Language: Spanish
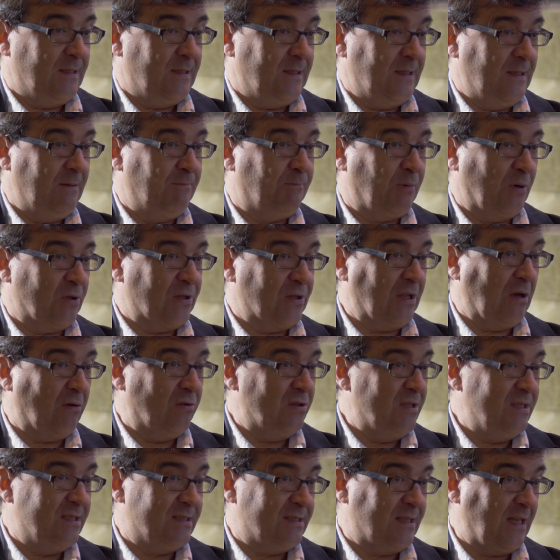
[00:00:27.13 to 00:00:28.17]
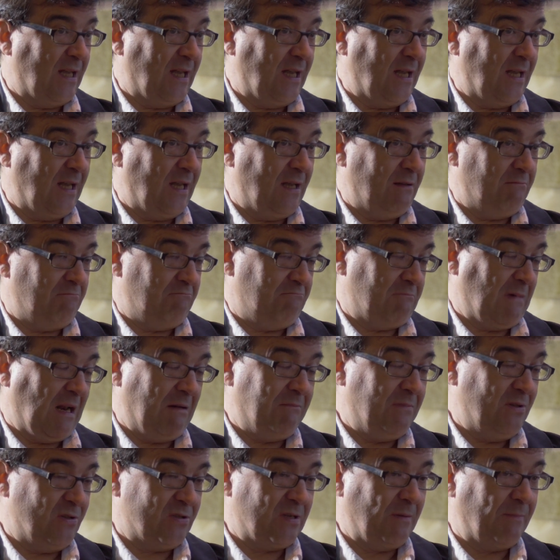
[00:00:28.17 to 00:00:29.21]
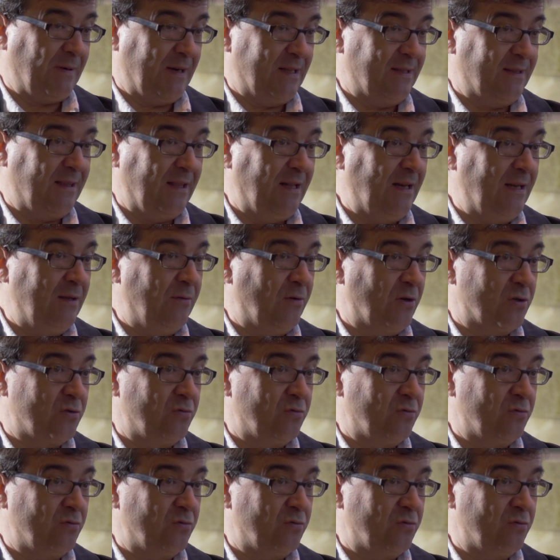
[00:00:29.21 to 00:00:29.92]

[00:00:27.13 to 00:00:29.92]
El protagonista, al menos aparente del libro,